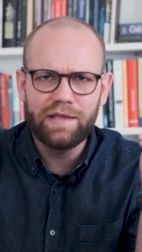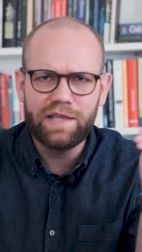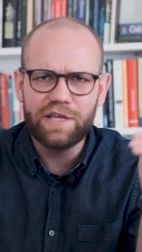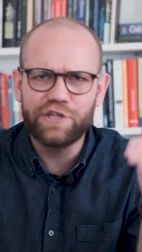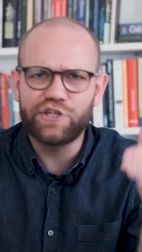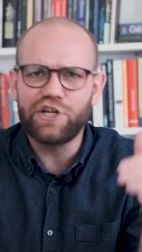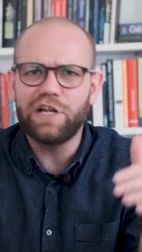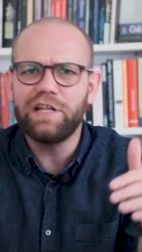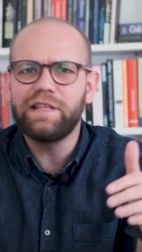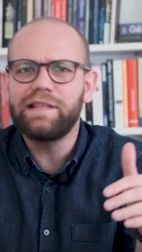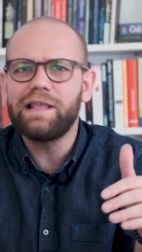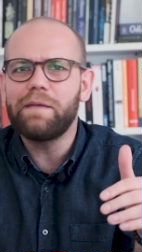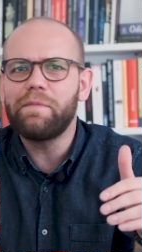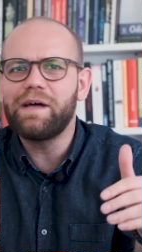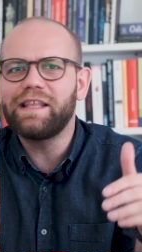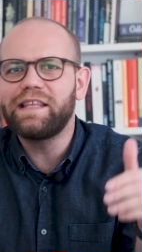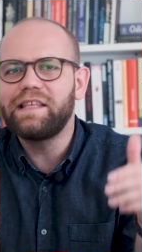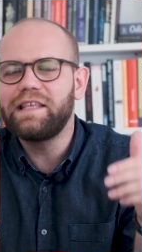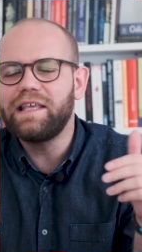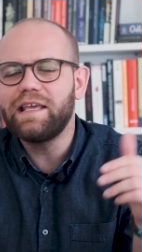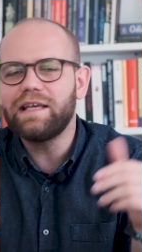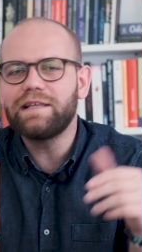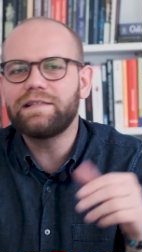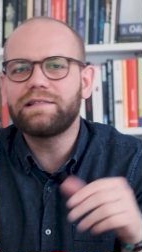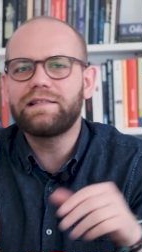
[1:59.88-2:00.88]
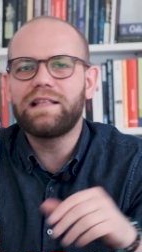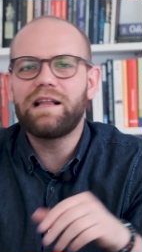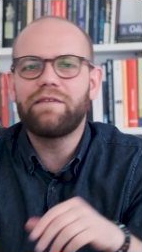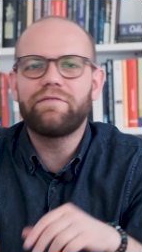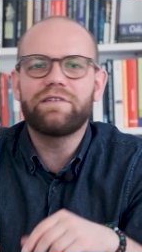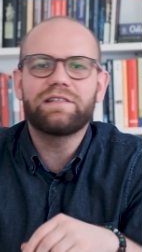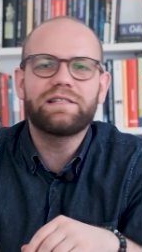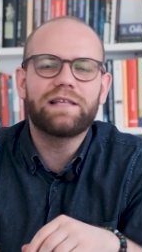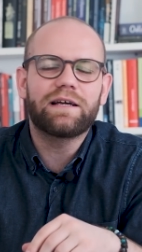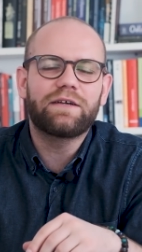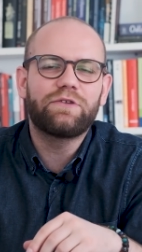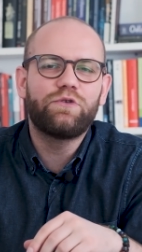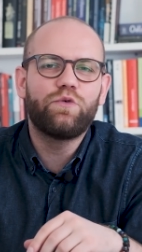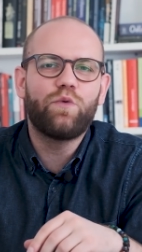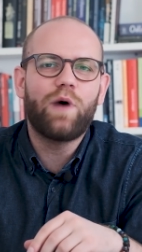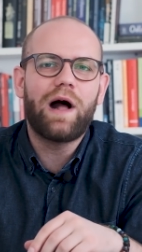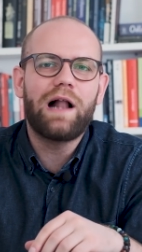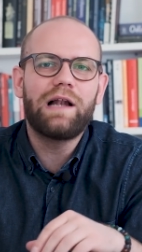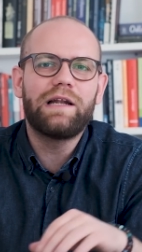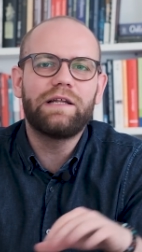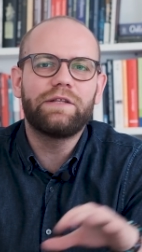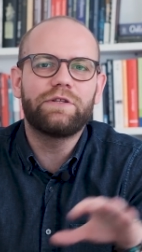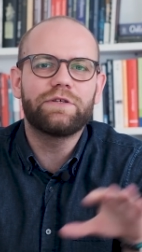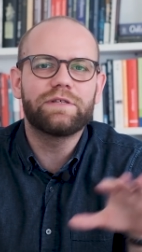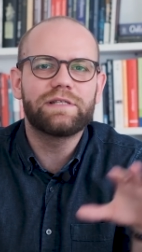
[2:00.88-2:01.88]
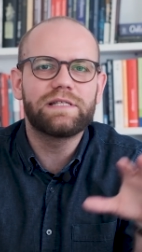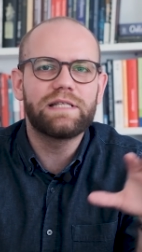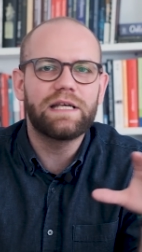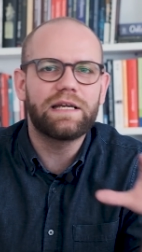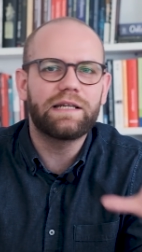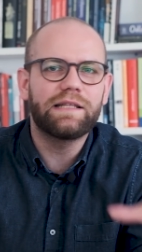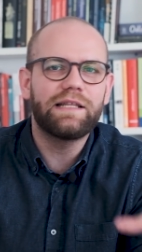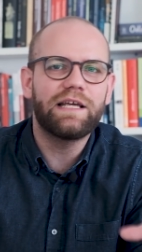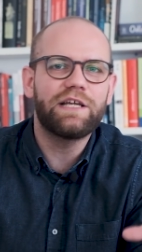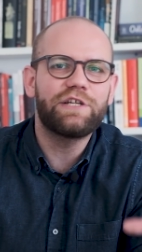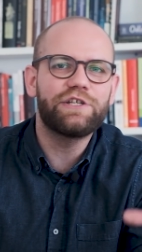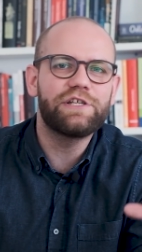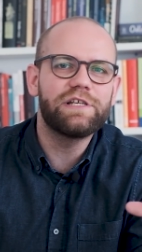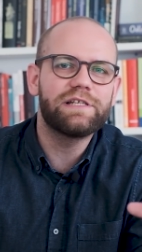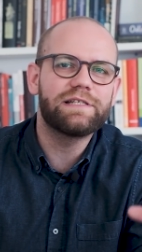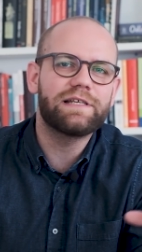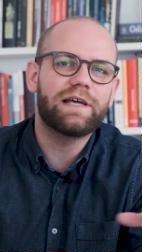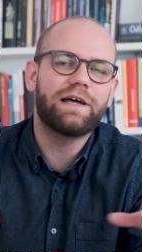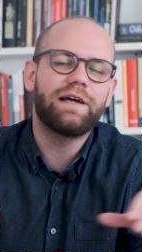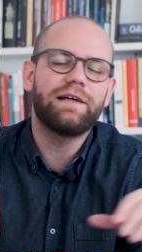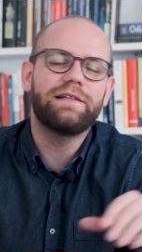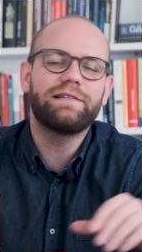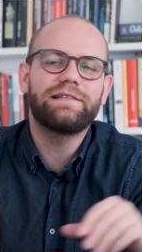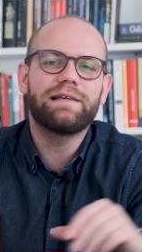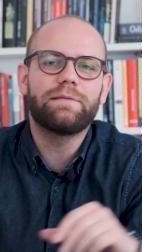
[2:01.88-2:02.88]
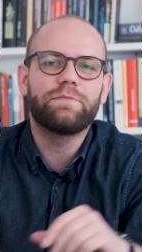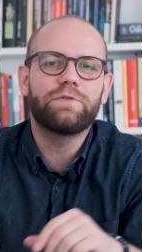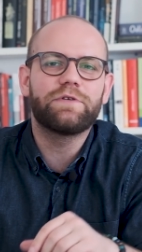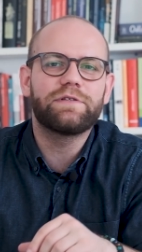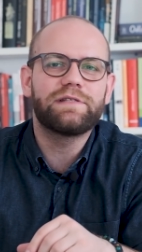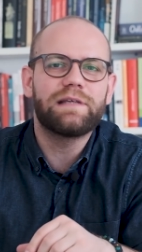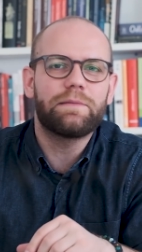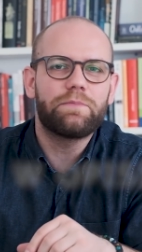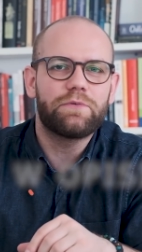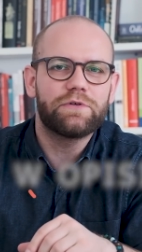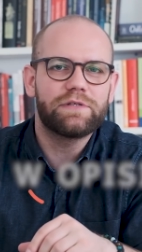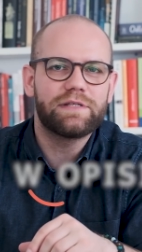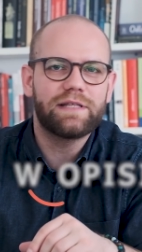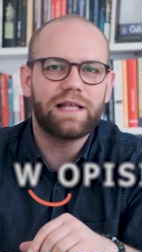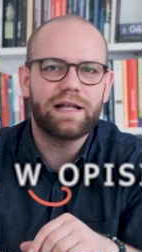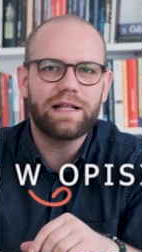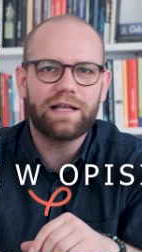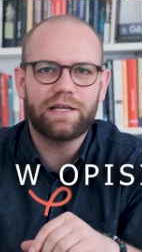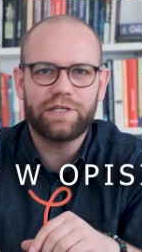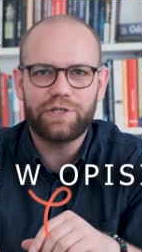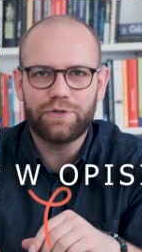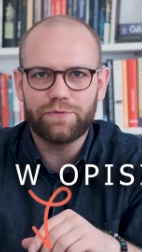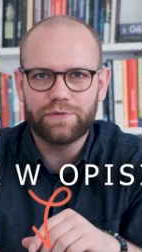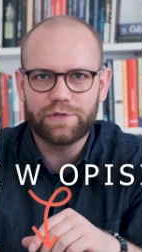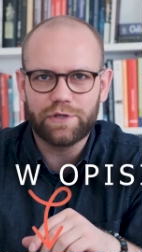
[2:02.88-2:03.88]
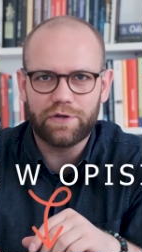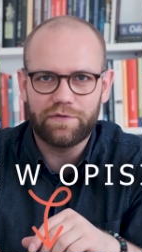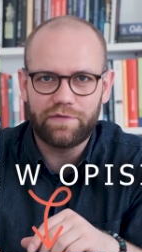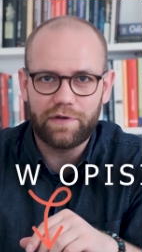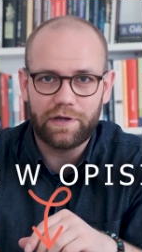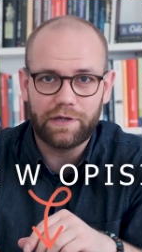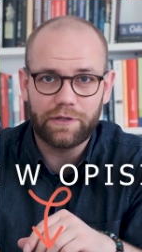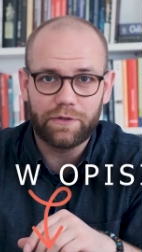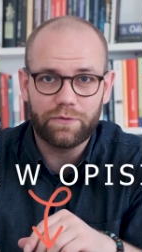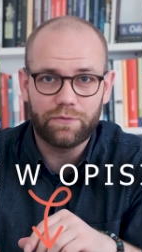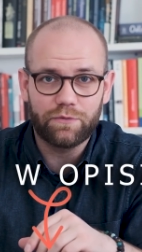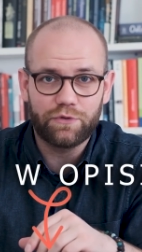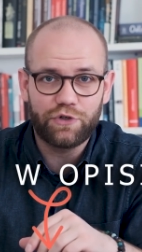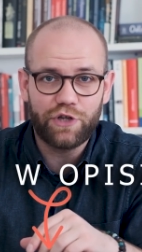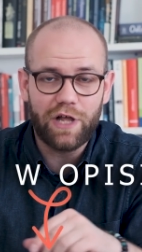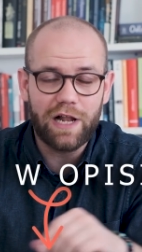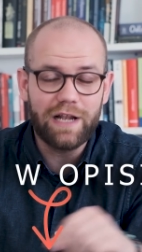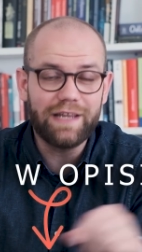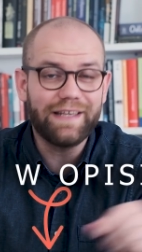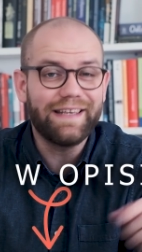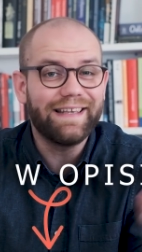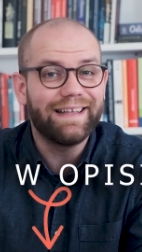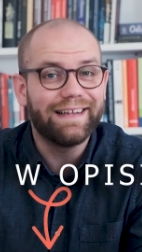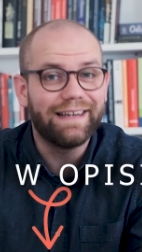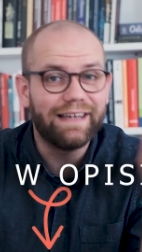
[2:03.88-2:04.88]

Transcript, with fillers: Jeżeli temat jest dla Was aktualny, to serdecznie zachęcam do zapoznania się z ofertą uczelni.